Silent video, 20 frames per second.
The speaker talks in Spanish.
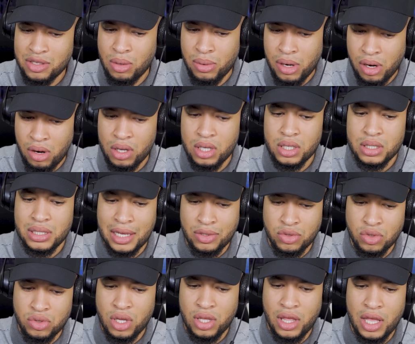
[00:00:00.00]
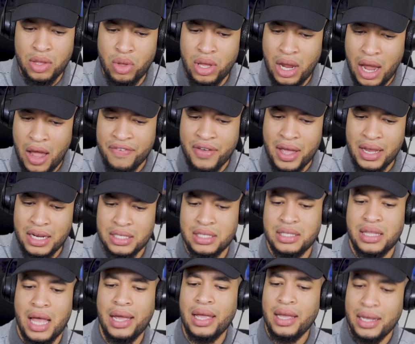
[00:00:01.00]
sobre lo que está sucediendo en
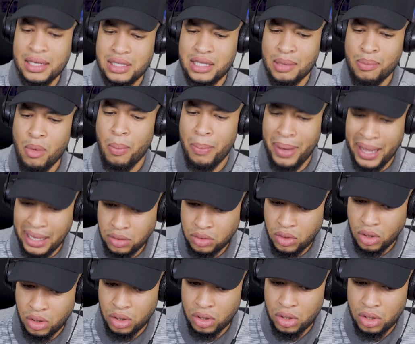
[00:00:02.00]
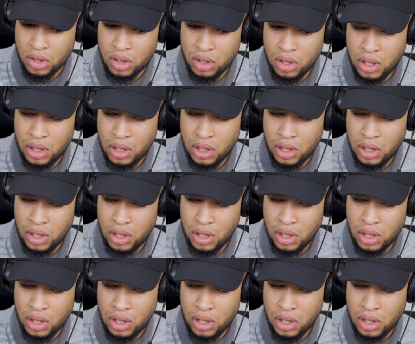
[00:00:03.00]
Afganistán en este momento?